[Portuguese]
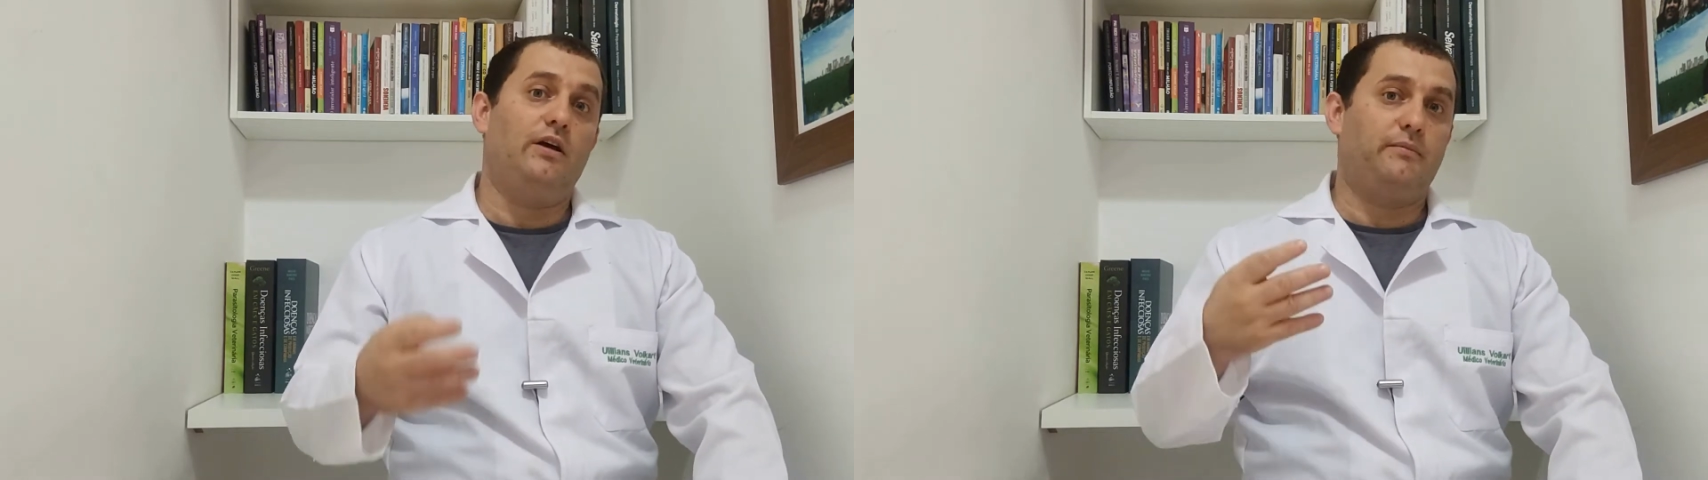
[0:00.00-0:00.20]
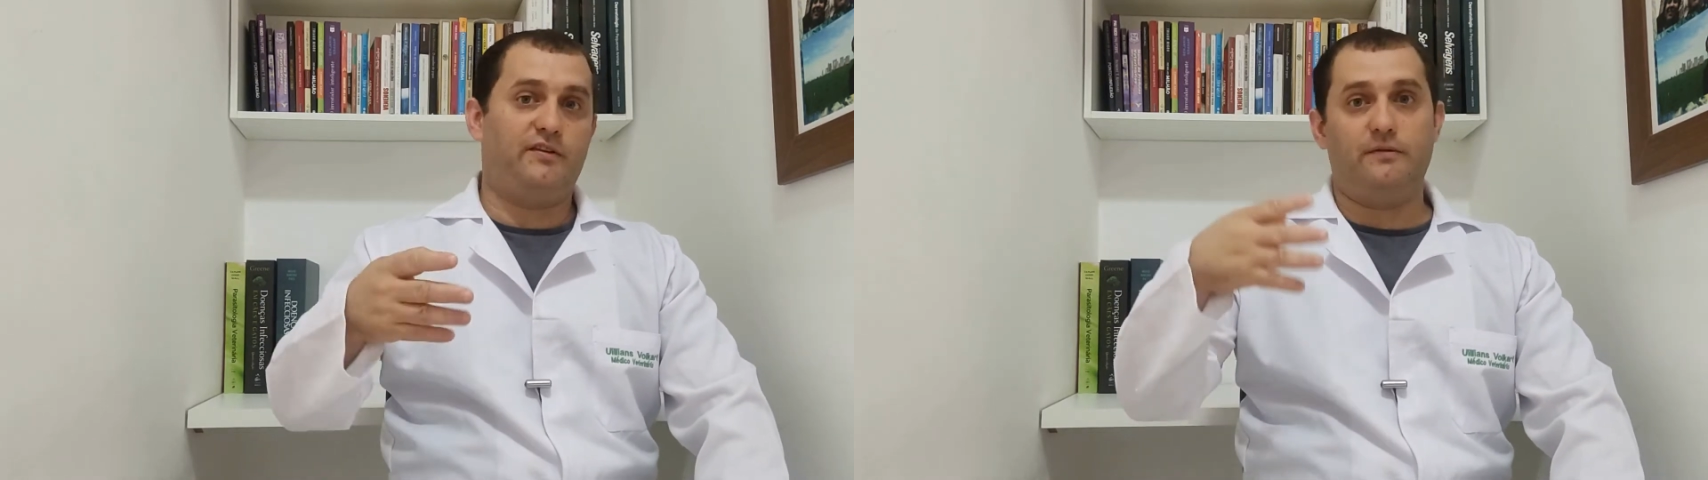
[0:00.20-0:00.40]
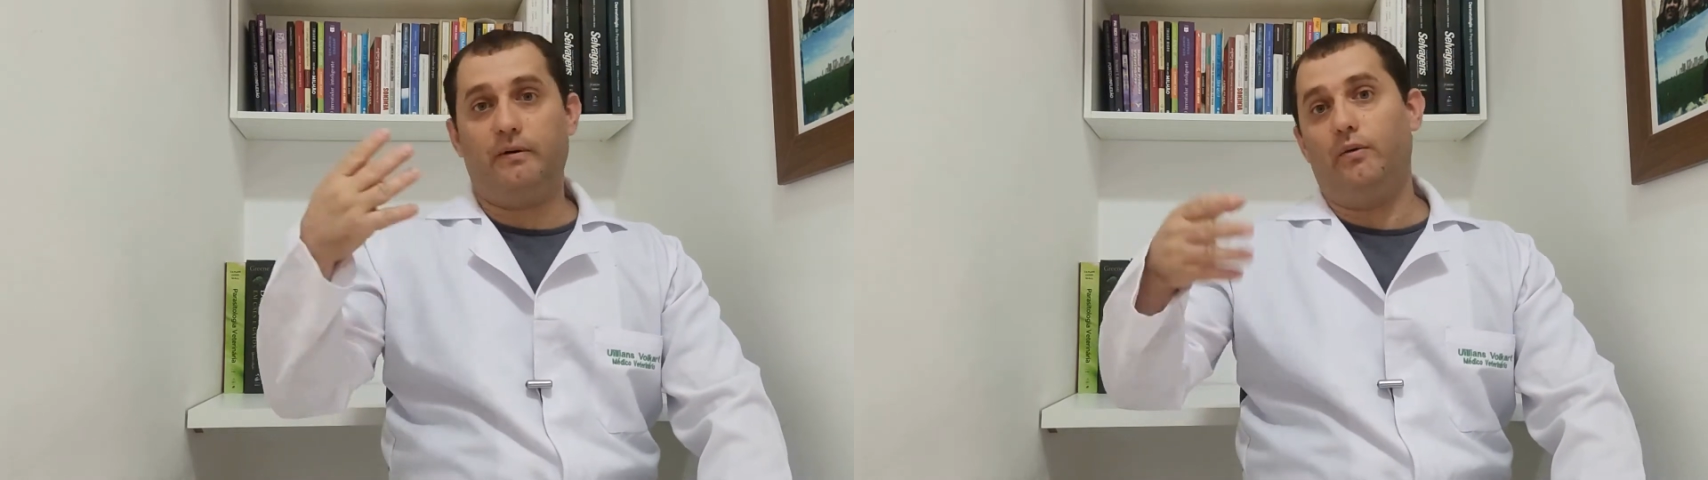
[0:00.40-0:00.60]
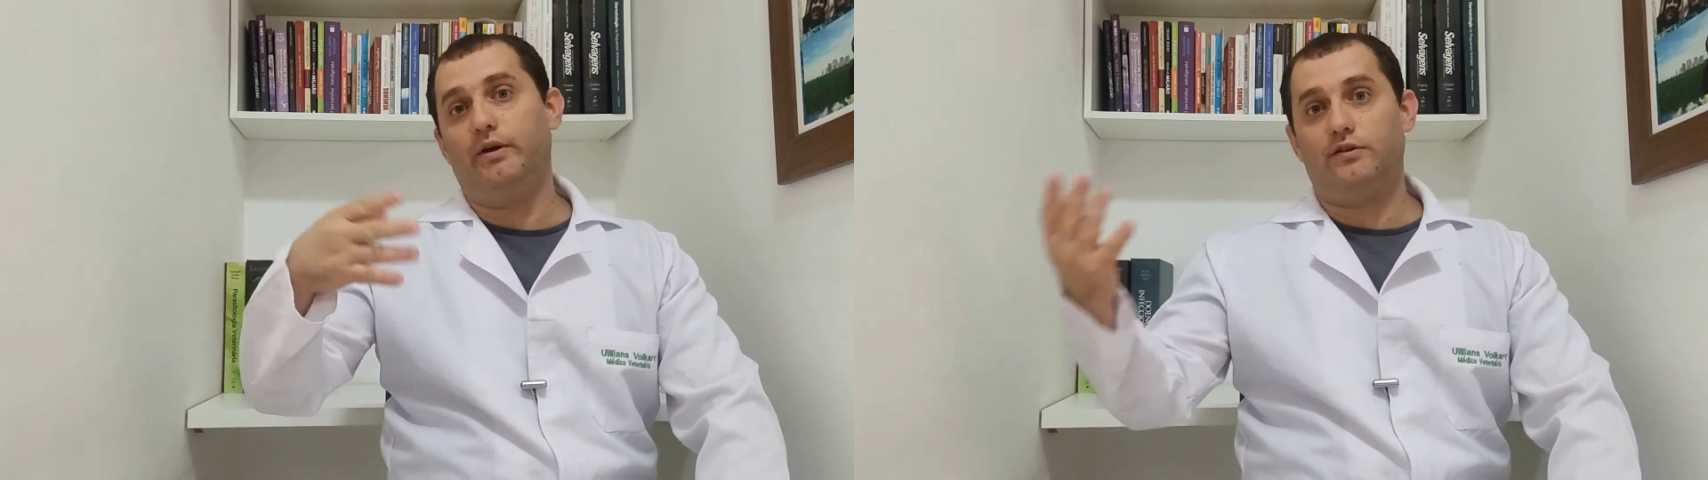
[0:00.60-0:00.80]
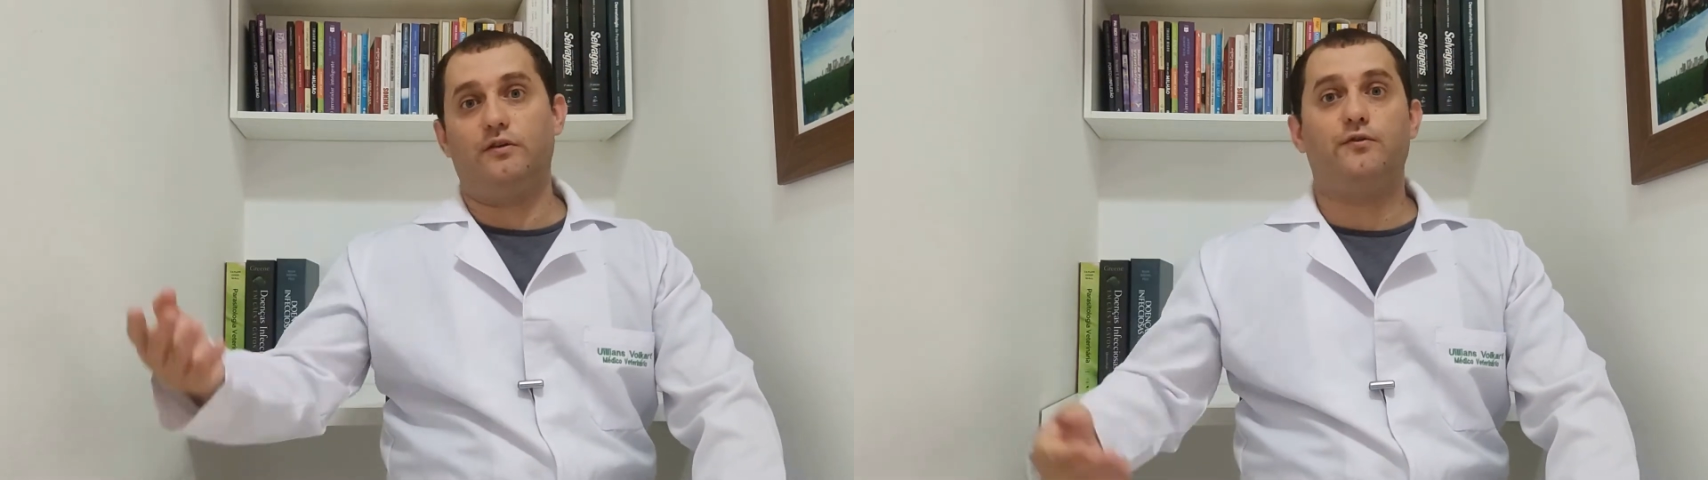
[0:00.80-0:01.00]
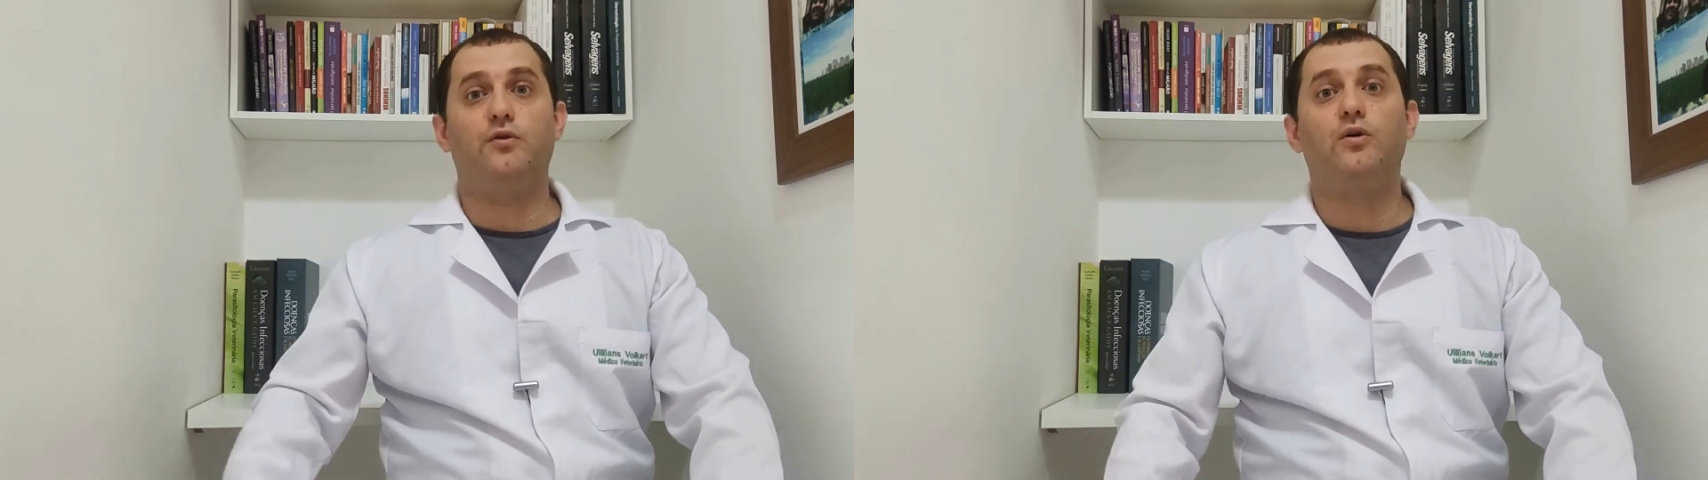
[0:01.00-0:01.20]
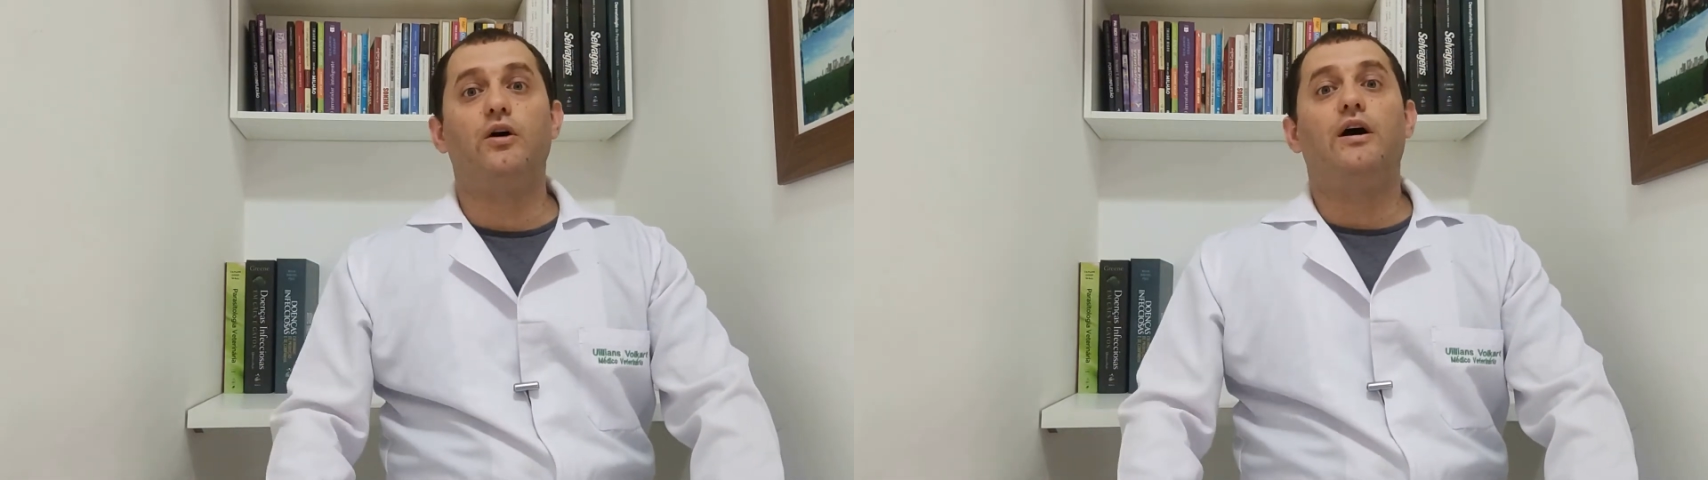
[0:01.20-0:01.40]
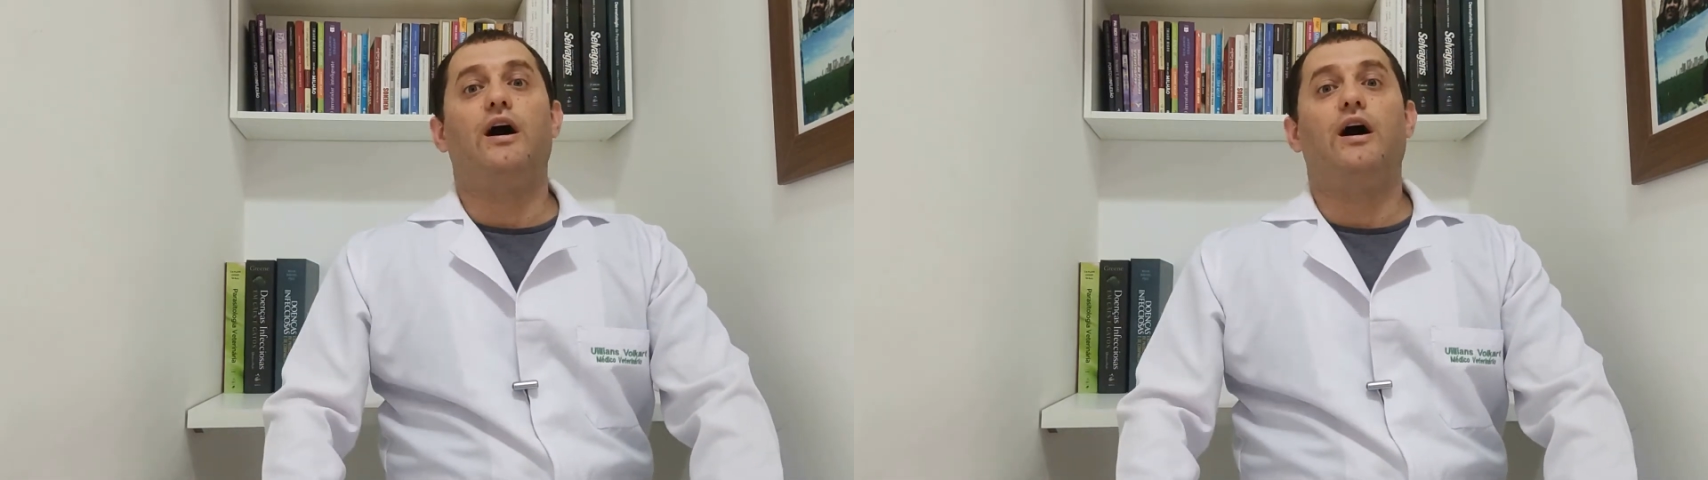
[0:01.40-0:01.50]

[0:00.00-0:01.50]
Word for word: Principalmente se for